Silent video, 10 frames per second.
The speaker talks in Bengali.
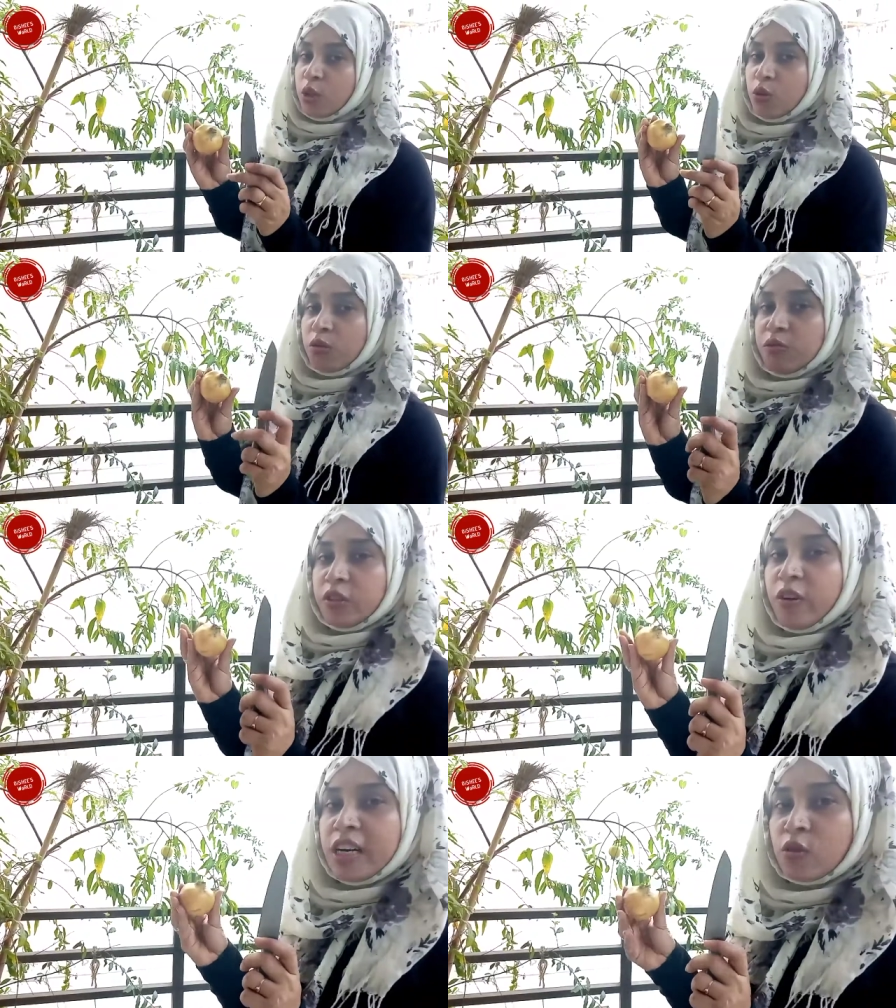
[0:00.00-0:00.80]
তো
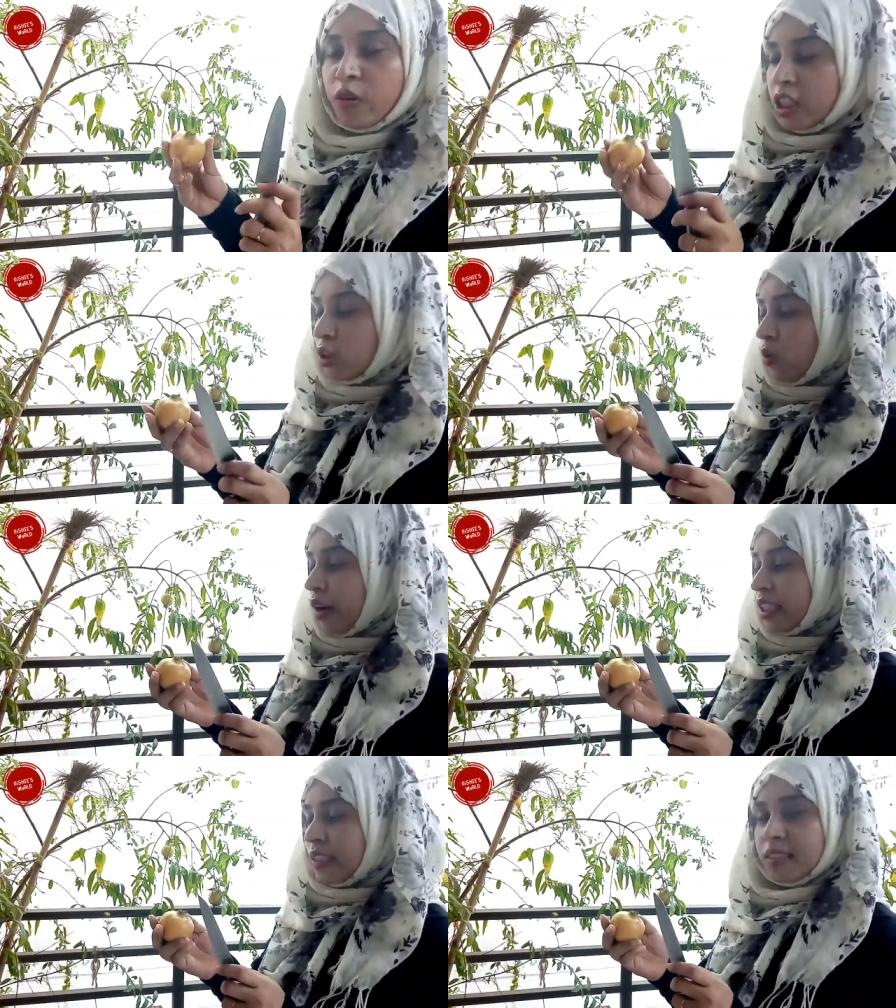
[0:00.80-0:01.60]
ভিভার্স ওয়াশ করে
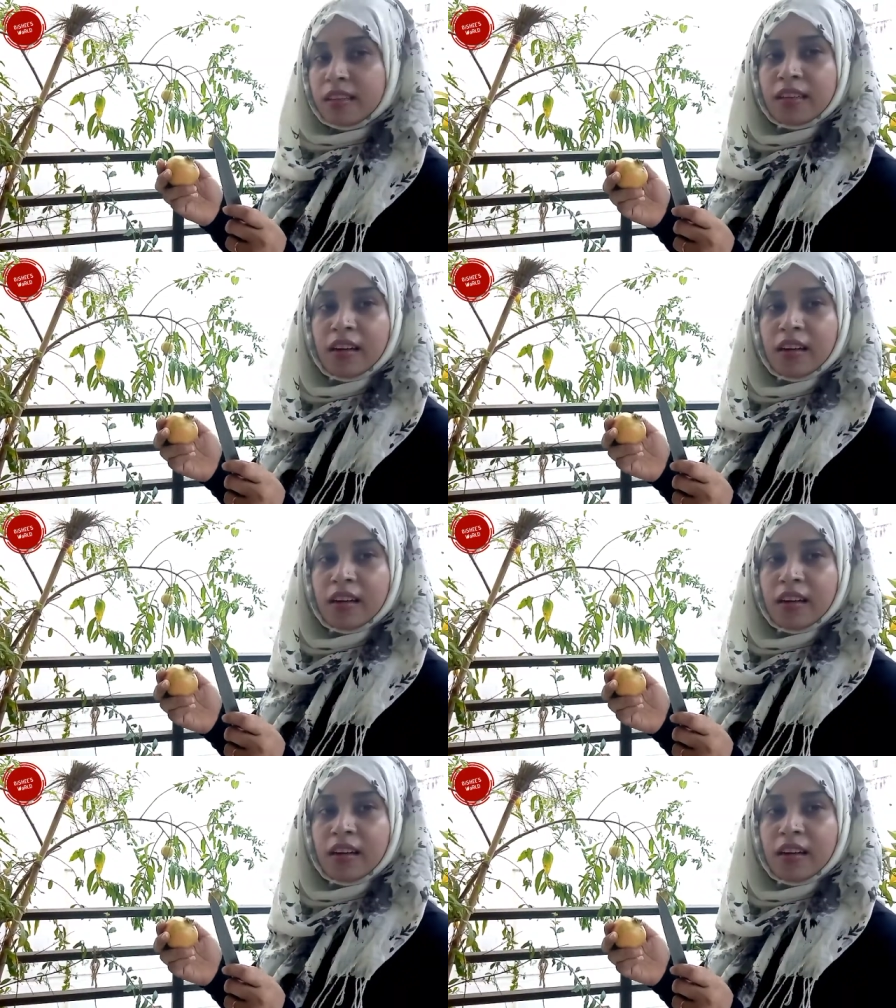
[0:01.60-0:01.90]
এসেছি